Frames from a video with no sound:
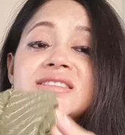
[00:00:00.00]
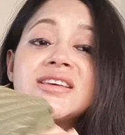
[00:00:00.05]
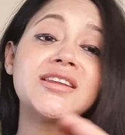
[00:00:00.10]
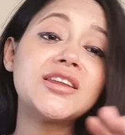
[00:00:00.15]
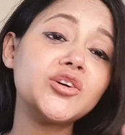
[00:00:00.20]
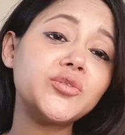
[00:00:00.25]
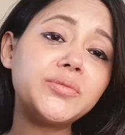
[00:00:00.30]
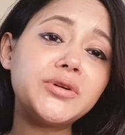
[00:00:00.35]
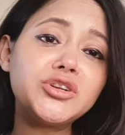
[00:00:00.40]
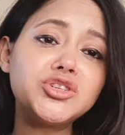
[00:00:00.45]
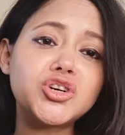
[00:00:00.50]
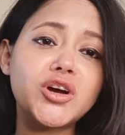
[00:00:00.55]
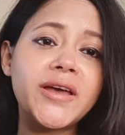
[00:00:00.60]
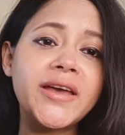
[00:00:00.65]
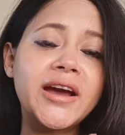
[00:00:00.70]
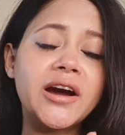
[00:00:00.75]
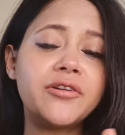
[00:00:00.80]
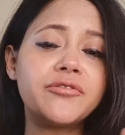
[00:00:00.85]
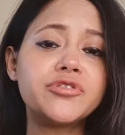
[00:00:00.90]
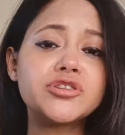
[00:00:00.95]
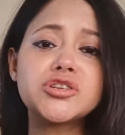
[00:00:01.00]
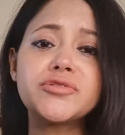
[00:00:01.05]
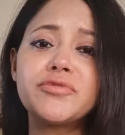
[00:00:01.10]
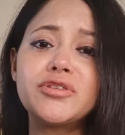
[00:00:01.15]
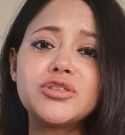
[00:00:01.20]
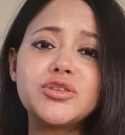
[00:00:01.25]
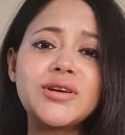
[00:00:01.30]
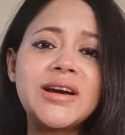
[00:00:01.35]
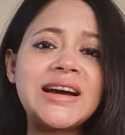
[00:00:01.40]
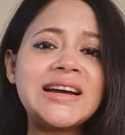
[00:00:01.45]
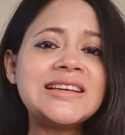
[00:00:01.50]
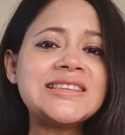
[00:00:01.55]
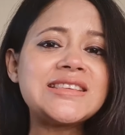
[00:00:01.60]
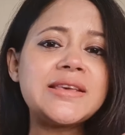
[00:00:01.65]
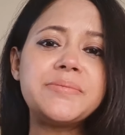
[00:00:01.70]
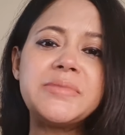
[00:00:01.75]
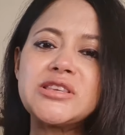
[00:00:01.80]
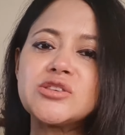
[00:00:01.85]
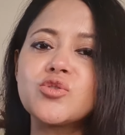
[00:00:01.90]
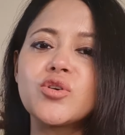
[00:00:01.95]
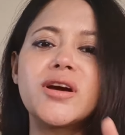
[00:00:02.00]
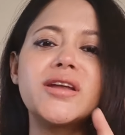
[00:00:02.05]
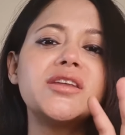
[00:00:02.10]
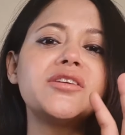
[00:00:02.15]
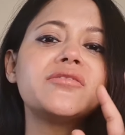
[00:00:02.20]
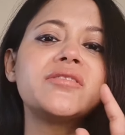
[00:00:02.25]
देखने को मिल जाएगा फर्स्ट ऑफ ऑल तो गाय है मीसो का